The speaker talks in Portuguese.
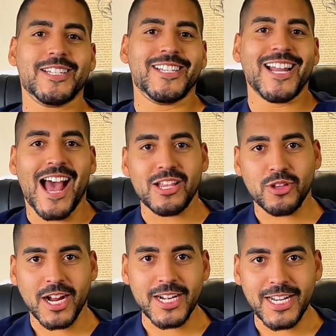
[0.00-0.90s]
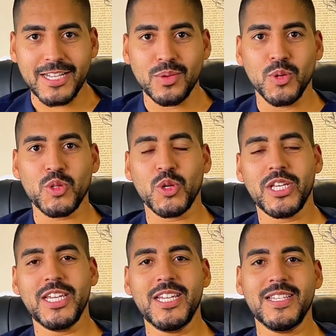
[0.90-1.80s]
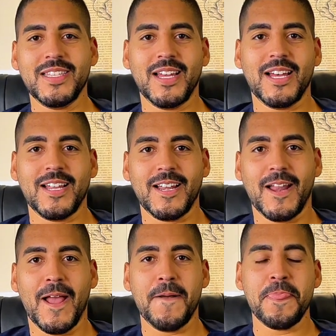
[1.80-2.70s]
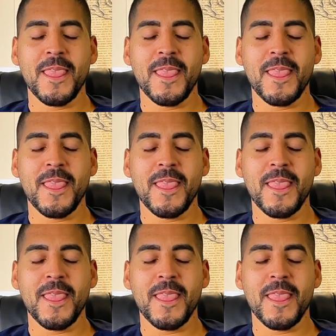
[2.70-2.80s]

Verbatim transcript: tirar a sua carteira de motorista, né?